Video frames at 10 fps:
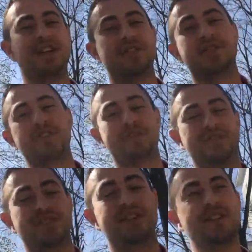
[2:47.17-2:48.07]

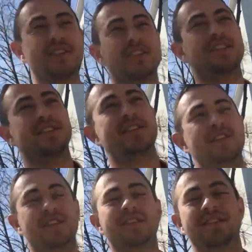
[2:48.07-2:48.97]
Czarno-czerwony.
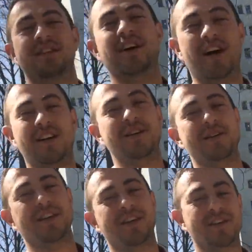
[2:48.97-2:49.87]

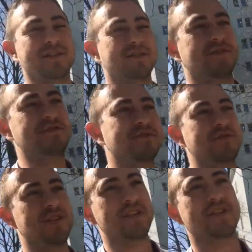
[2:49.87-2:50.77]
Ale tak,
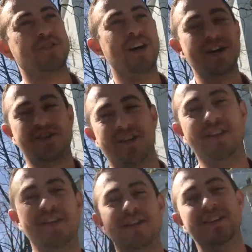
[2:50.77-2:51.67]
właśnie to
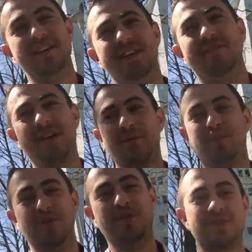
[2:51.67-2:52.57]
Andrzej w
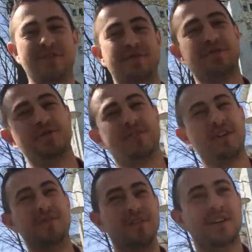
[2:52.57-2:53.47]
Acapulco
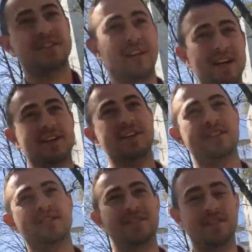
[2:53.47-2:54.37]
usłyszał,
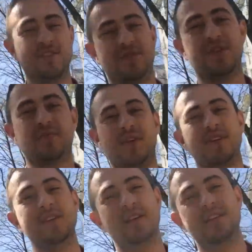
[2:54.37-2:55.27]
tak? On jest
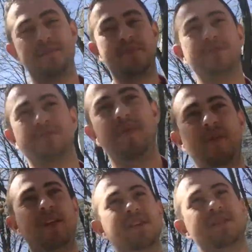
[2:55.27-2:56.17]
wodoodporny? Przyniósł
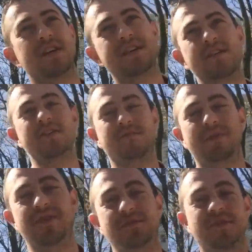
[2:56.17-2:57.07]
mi miednicę, to
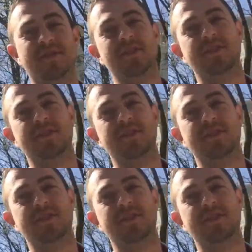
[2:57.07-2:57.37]
sprawdzimy.